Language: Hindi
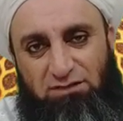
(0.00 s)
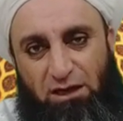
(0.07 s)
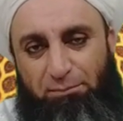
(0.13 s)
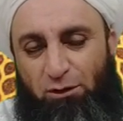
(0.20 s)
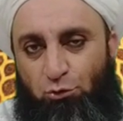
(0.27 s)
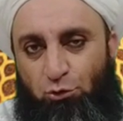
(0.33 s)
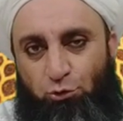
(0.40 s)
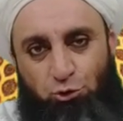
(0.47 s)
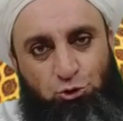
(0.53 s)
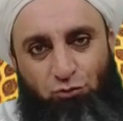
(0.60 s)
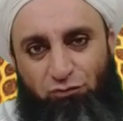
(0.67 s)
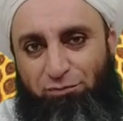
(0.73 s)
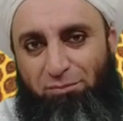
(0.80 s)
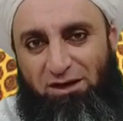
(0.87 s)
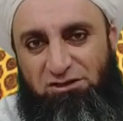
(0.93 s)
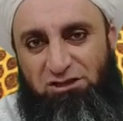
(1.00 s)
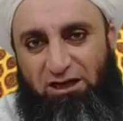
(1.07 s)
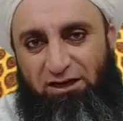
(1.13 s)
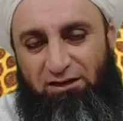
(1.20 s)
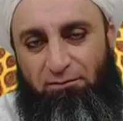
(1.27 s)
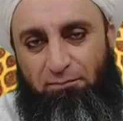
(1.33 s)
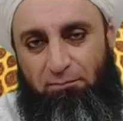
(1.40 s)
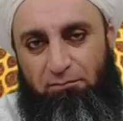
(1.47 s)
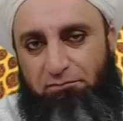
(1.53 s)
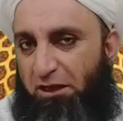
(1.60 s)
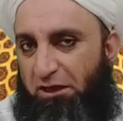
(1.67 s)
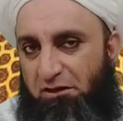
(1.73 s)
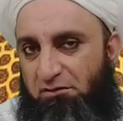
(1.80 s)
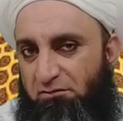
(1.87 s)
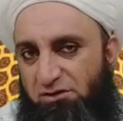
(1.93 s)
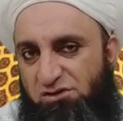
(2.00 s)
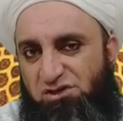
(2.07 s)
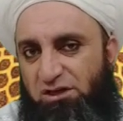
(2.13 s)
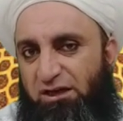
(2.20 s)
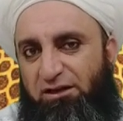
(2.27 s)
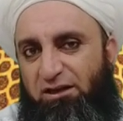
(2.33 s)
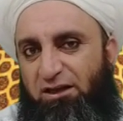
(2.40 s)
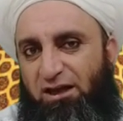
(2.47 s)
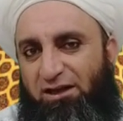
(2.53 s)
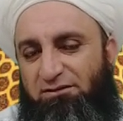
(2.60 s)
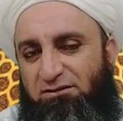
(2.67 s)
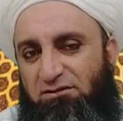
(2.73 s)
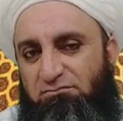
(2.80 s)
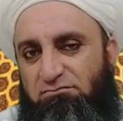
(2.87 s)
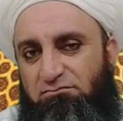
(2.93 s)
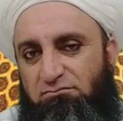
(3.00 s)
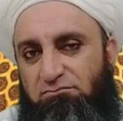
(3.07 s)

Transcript: हमें कोई कशूफ मिल जाए नहीं इसीलिए नहीं आए थे